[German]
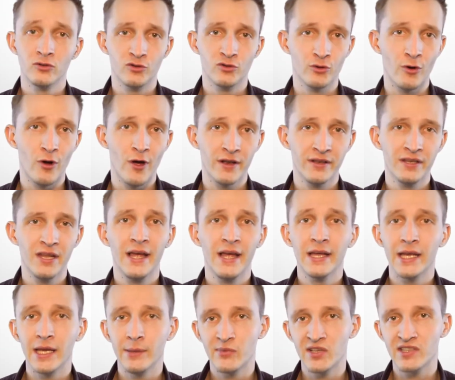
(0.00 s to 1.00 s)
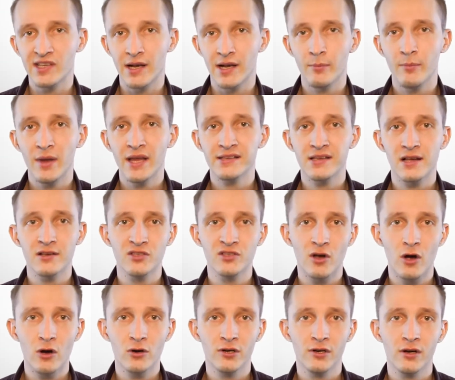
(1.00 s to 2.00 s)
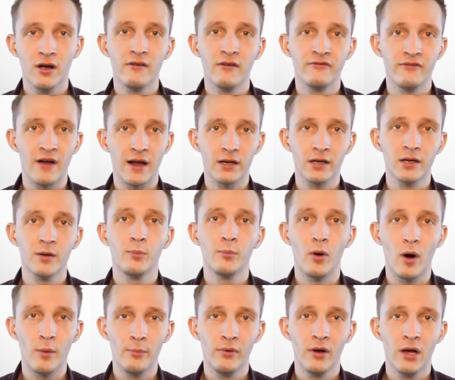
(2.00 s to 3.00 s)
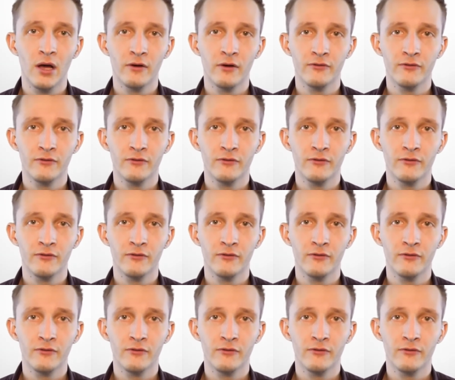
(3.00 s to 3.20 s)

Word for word: Zu hören gibt es einen Mix aus Rock, Funk, Pop,